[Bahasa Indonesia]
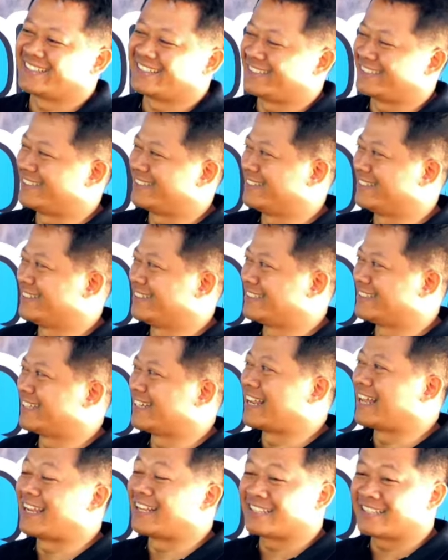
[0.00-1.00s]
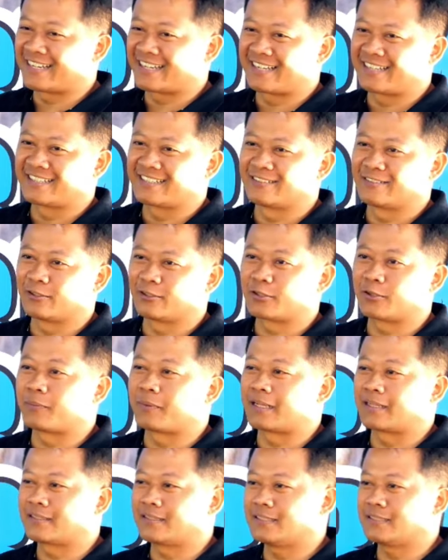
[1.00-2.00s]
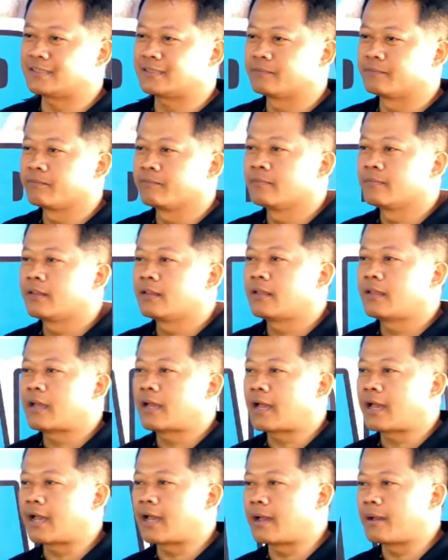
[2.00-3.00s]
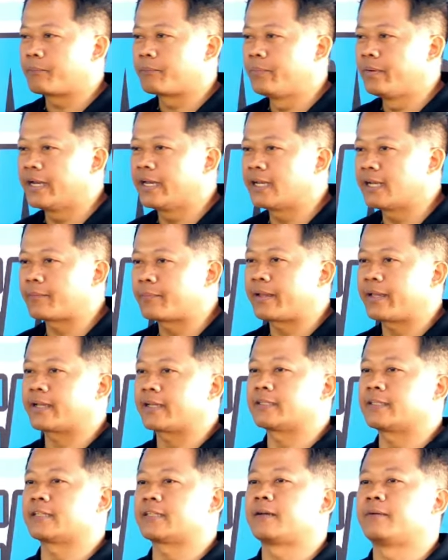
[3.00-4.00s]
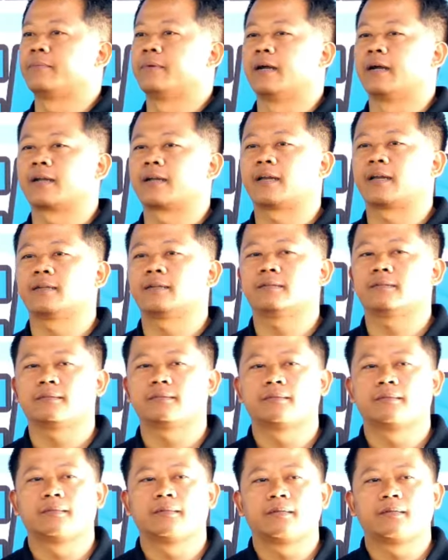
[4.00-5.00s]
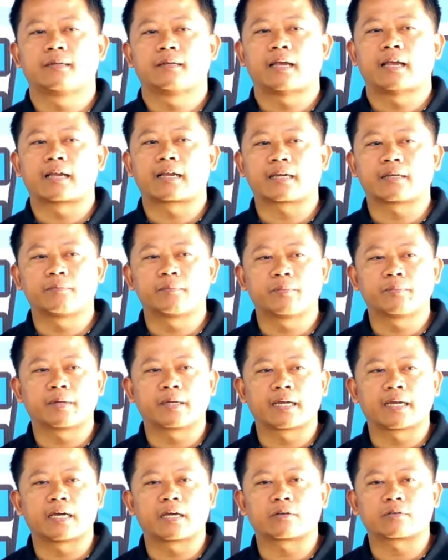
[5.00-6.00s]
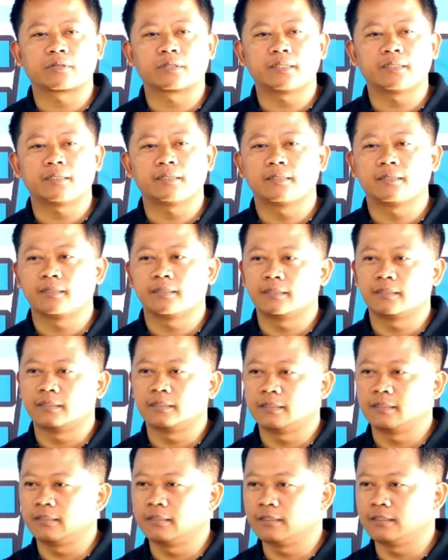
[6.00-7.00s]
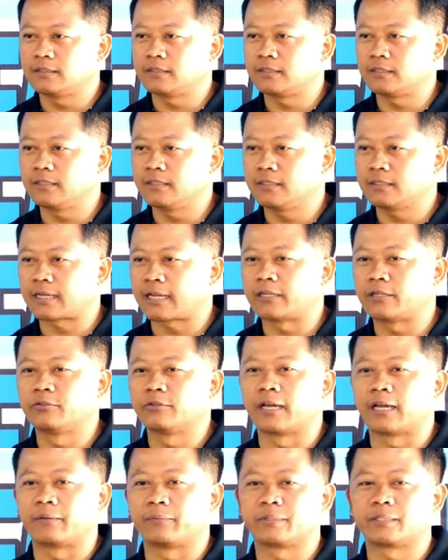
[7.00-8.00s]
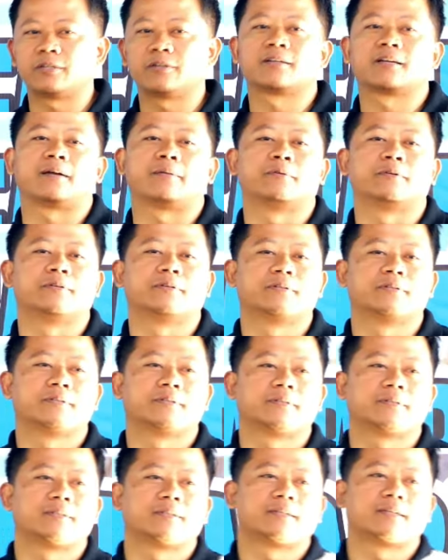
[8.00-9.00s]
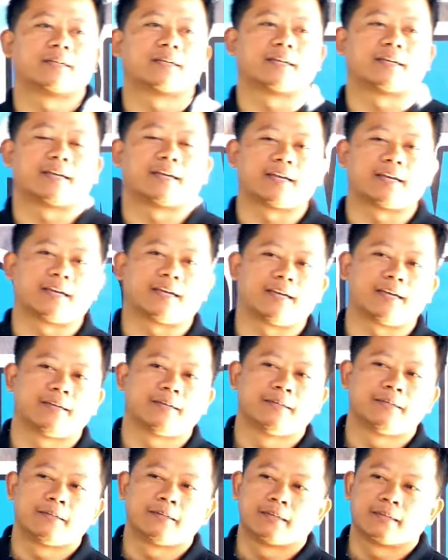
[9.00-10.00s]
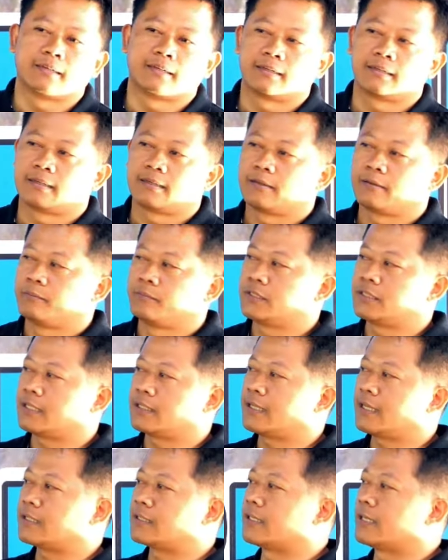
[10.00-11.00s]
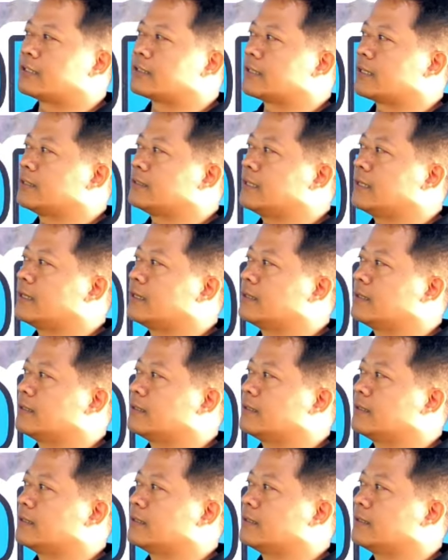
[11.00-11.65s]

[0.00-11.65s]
gitu istilahnya kan itu otomatis bahan apa yang kita tambahkan akan mempengaruhi isi kandungan betul nggak bu nah, misalnya ada yang tanya